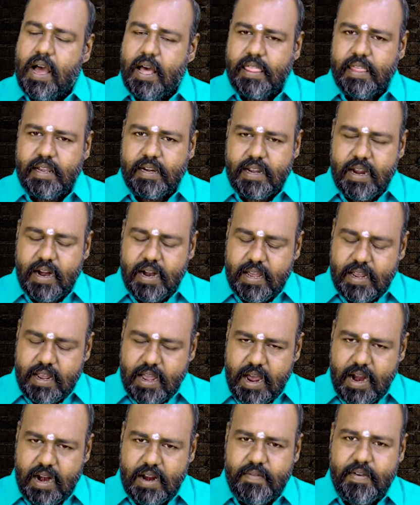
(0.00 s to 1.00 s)
அதற்கான
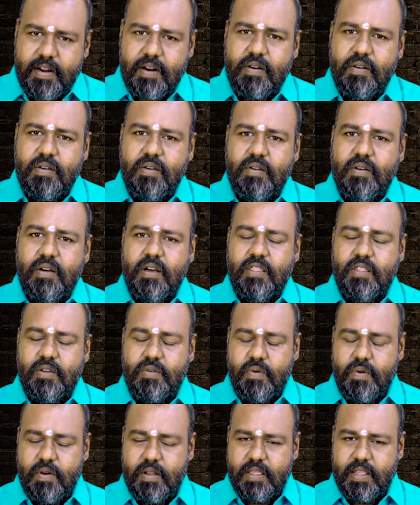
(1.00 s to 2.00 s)
காலம் வரணும் அந்த
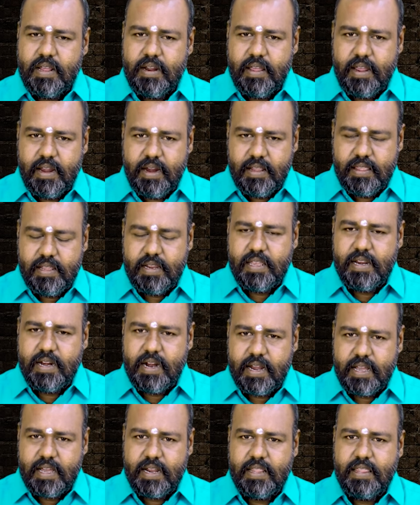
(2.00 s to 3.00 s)
குழந்தை எழுந்திரிச்சு
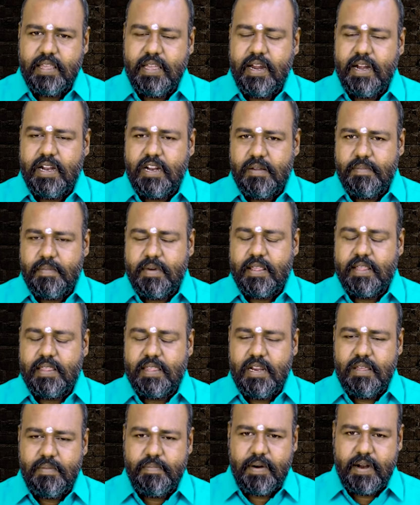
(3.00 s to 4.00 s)
நடக்கிறதுக்கு எட்டு
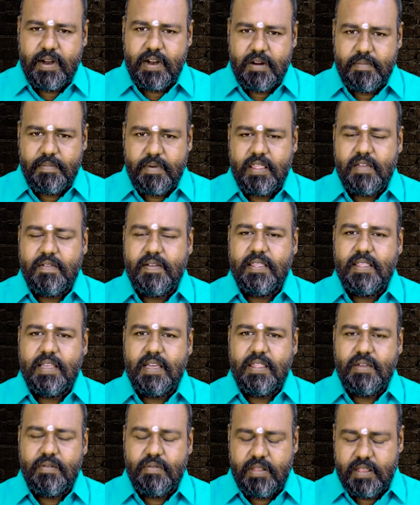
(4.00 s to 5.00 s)
மாதத்துலேயும் பன்னெண்டு மாதம்
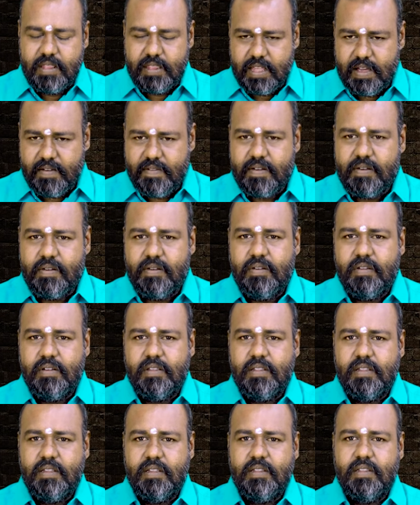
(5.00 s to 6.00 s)
வந்தால் தான் தவறும்
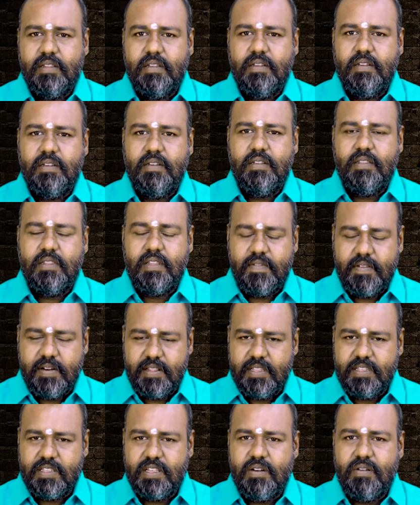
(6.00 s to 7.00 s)

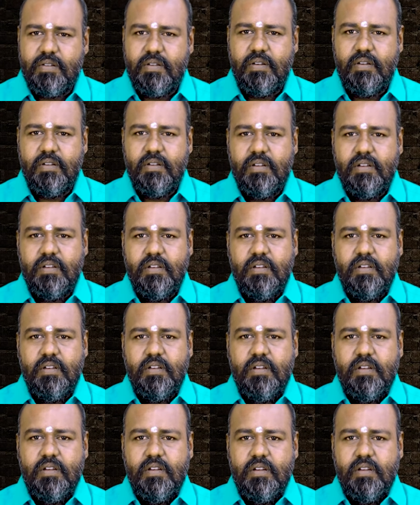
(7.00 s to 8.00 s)
தவறுந்து செல்வோம்
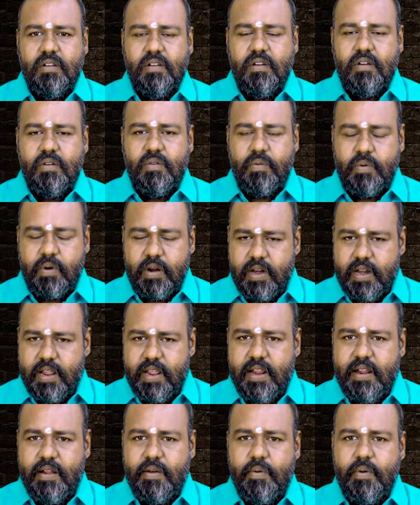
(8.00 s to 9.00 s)
உடனே
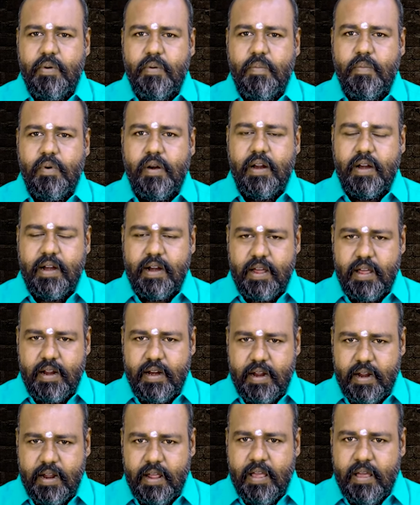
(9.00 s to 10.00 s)

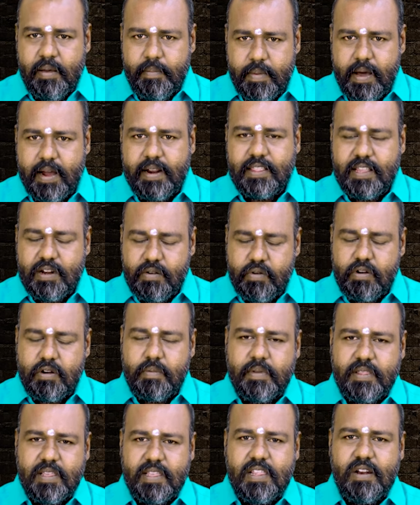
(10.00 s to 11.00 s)
மாரத்தான்
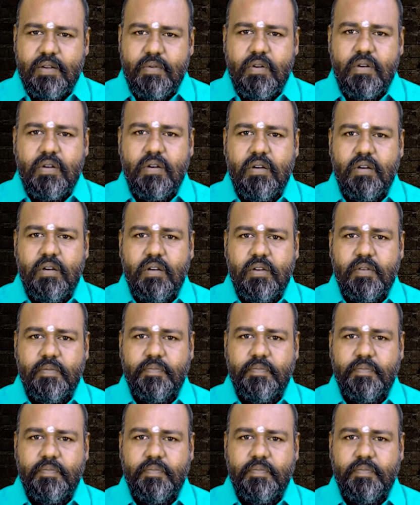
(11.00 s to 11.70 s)
ஓட்டப்பந்தயத்தில் ஓடும்